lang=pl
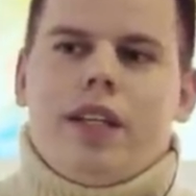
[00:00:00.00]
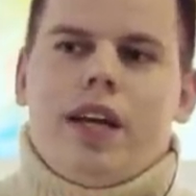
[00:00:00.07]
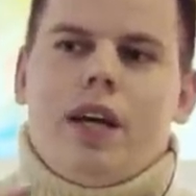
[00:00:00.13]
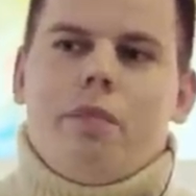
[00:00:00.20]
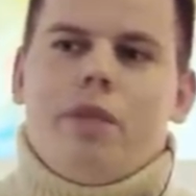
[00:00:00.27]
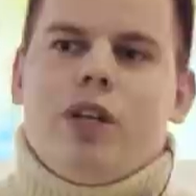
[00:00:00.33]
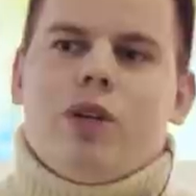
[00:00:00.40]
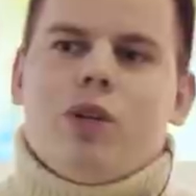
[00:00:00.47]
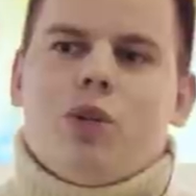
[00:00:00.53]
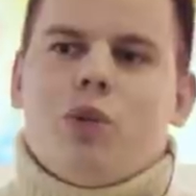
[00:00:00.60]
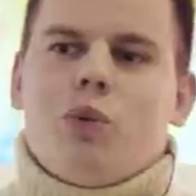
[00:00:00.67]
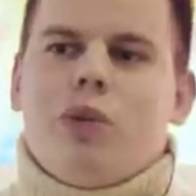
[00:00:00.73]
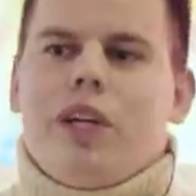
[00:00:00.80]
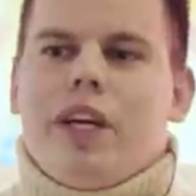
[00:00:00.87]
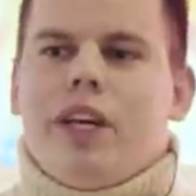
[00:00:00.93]
daj mi
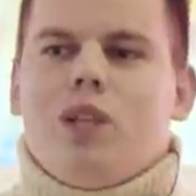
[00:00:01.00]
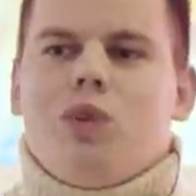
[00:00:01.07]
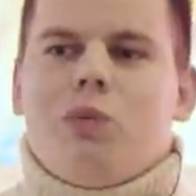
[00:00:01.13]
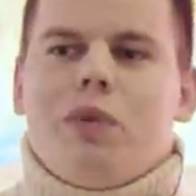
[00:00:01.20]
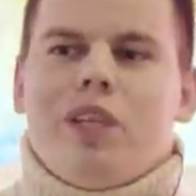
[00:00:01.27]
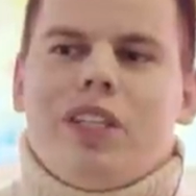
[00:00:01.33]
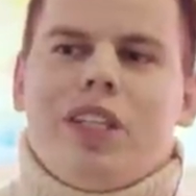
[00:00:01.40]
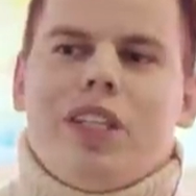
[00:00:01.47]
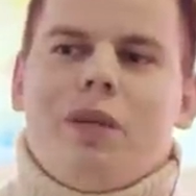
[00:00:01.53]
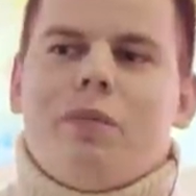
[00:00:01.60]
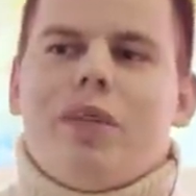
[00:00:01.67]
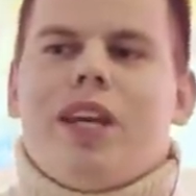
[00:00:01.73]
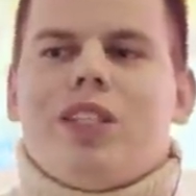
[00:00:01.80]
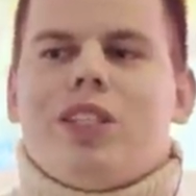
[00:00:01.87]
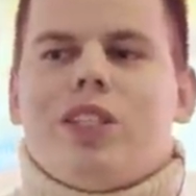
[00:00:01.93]
koszulkę numer
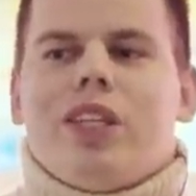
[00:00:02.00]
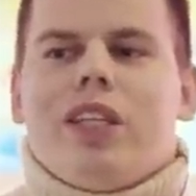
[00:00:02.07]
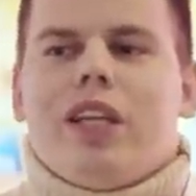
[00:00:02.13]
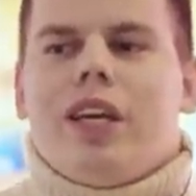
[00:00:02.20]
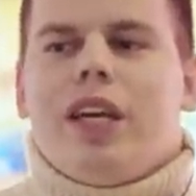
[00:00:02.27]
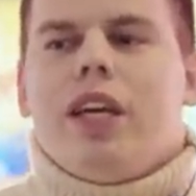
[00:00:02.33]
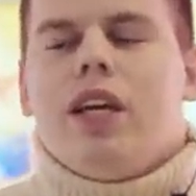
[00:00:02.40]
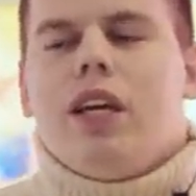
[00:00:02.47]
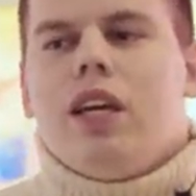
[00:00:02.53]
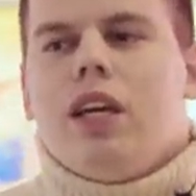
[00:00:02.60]
17, nie?